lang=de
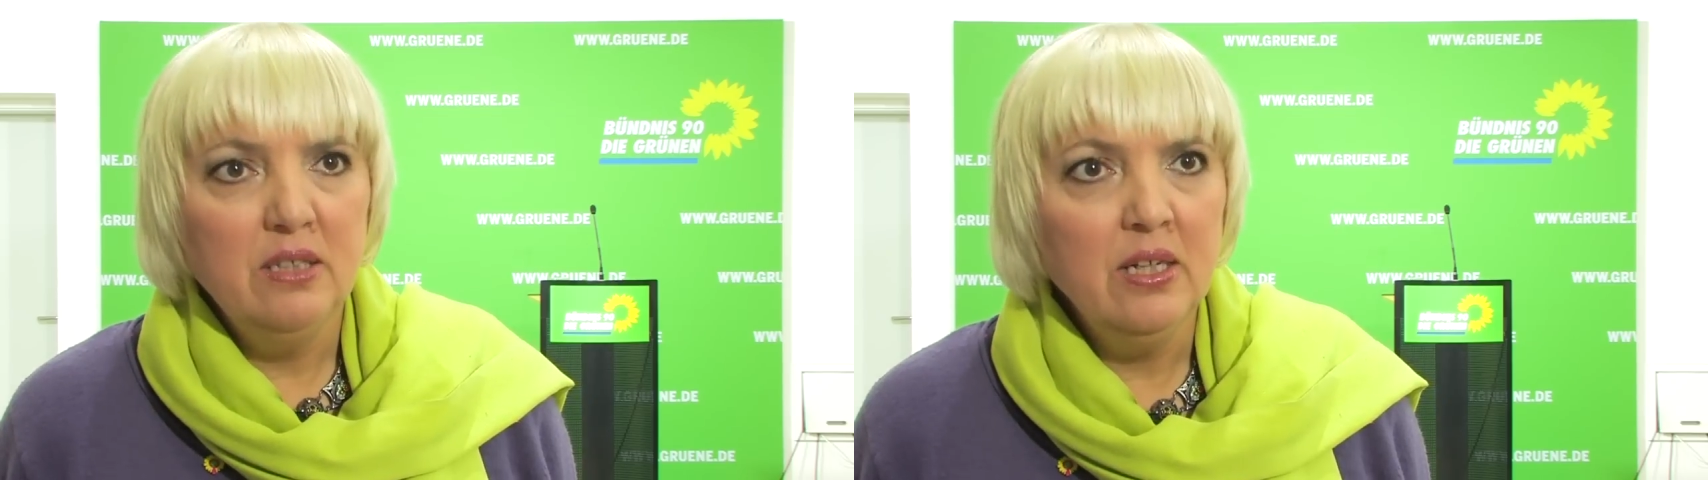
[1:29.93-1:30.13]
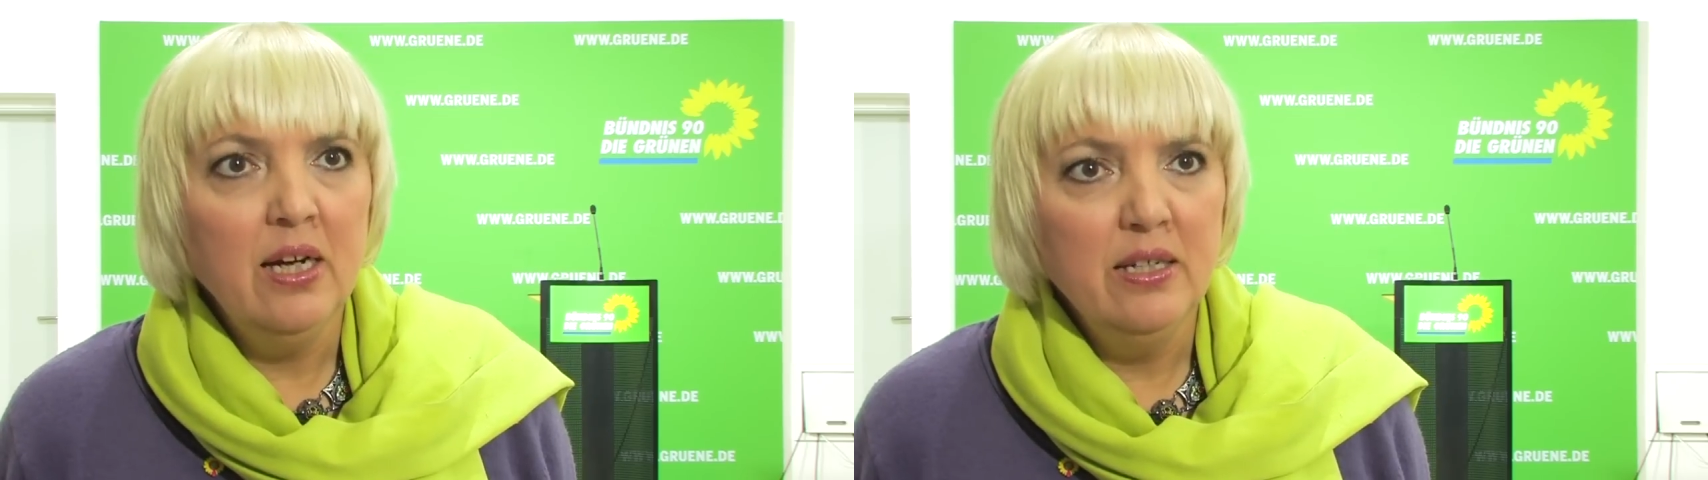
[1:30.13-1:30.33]

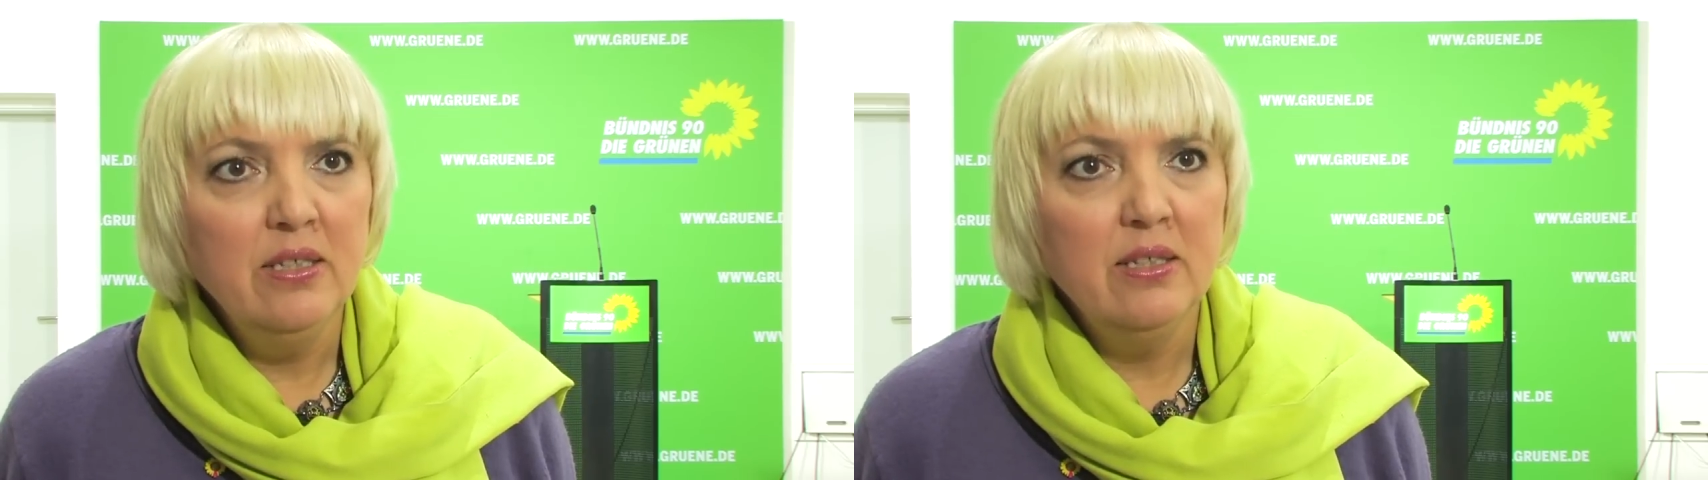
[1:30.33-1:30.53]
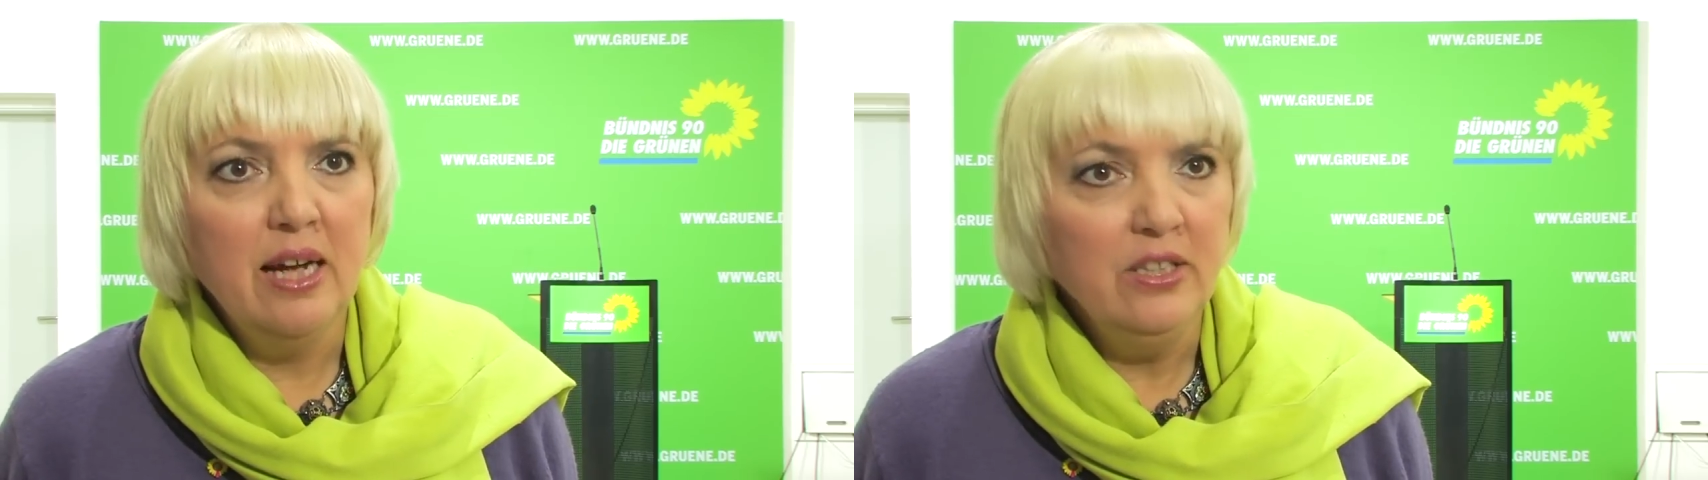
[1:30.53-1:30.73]

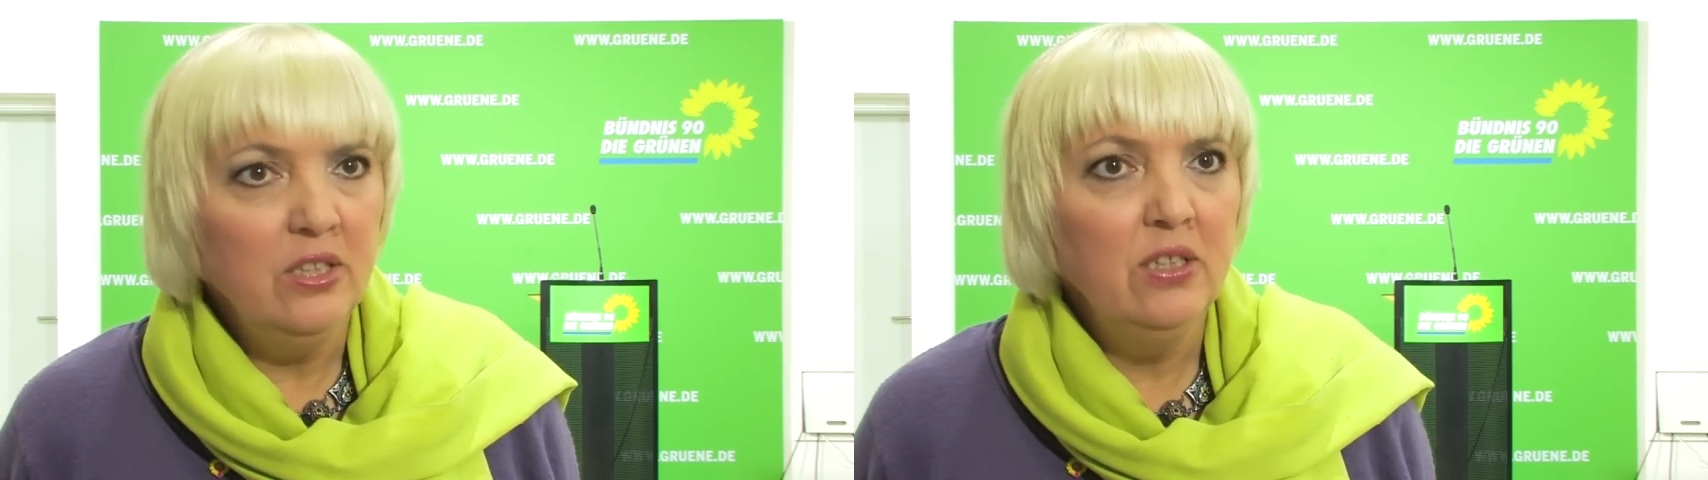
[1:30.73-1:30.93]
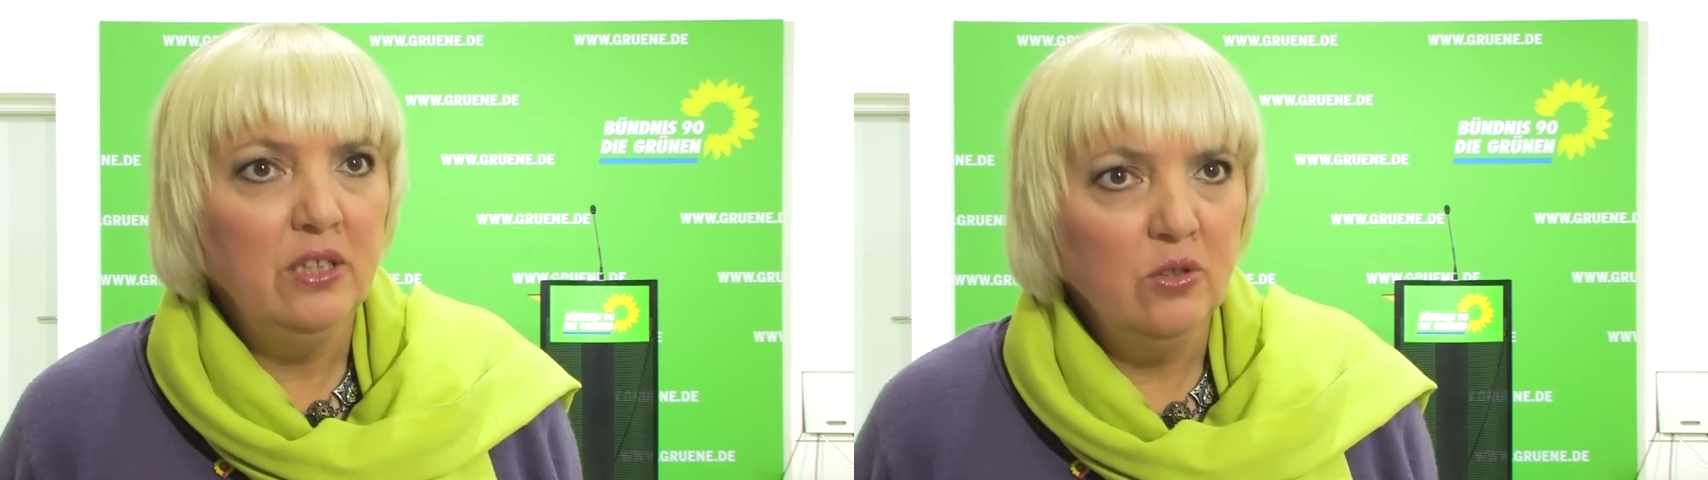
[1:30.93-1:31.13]

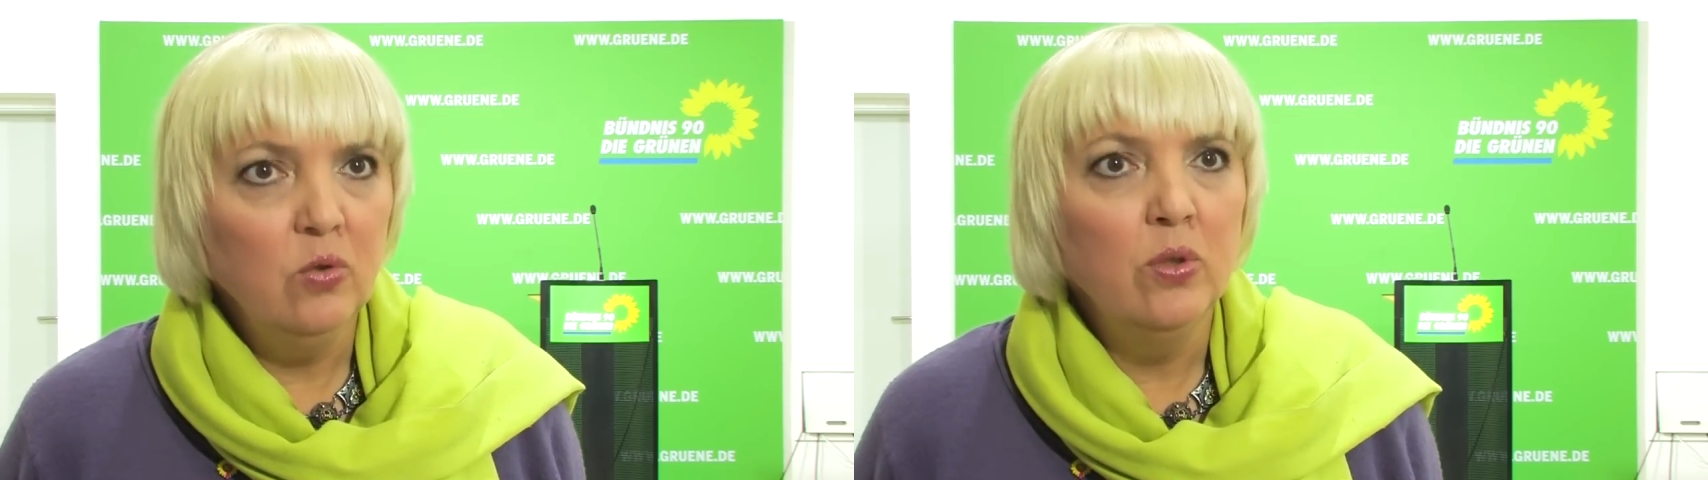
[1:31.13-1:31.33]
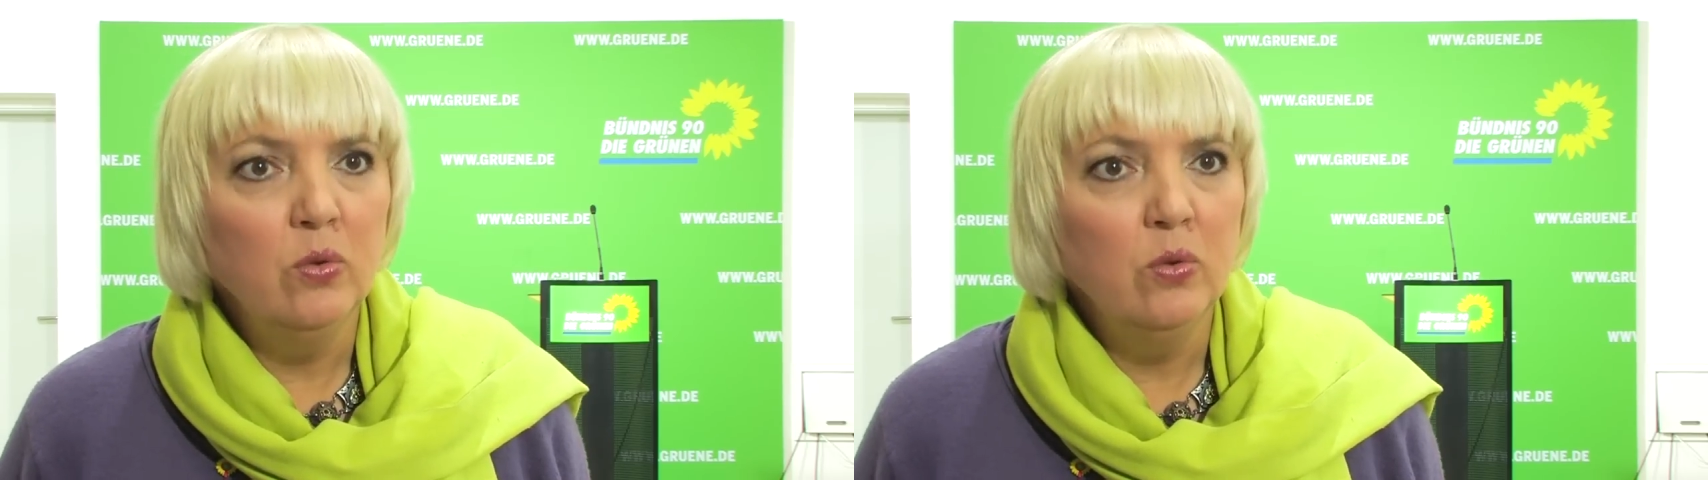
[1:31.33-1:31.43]
Sicherheitsarchitektur